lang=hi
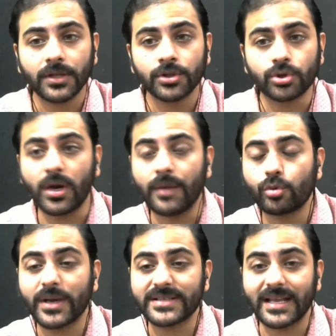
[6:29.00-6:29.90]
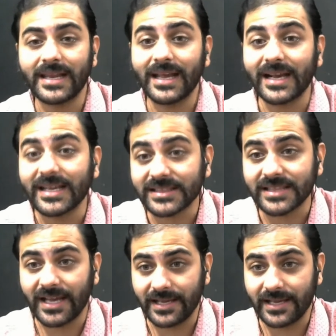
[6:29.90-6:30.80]
तो हमको ऐसा
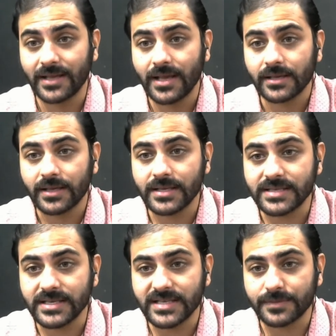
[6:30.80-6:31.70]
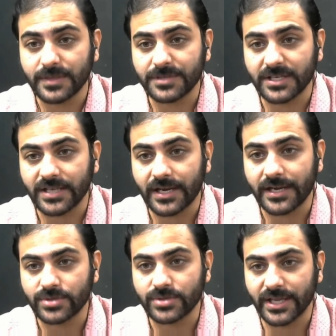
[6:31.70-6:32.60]
लगता है कि सीजीएम सबसे अच्छा
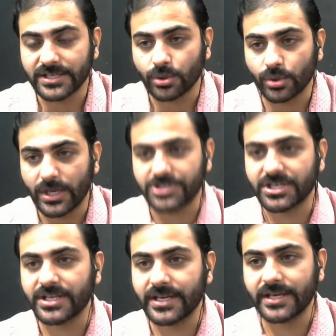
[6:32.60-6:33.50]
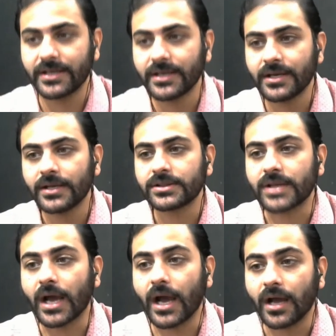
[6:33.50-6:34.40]
रिड्यूसिंग एजेंट होना चाहिए
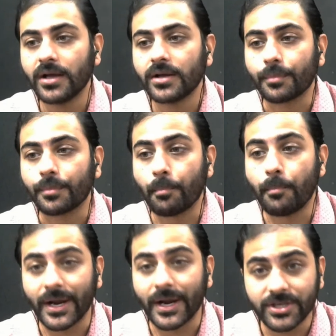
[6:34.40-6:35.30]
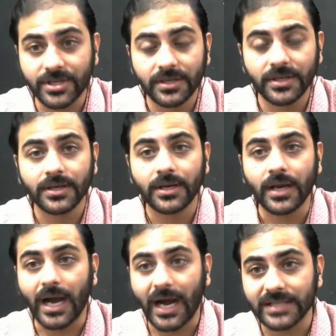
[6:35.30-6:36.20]
था बट
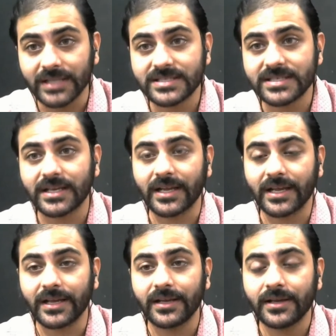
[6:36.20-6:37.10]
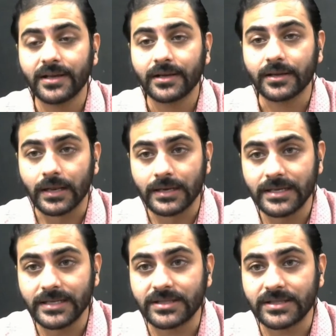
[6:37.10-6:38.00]
आंसर है
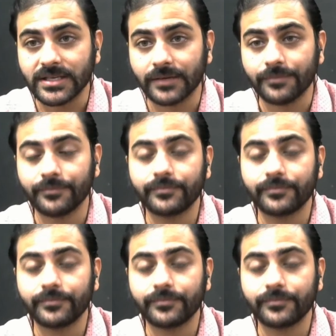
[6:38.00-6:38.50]
लिथियम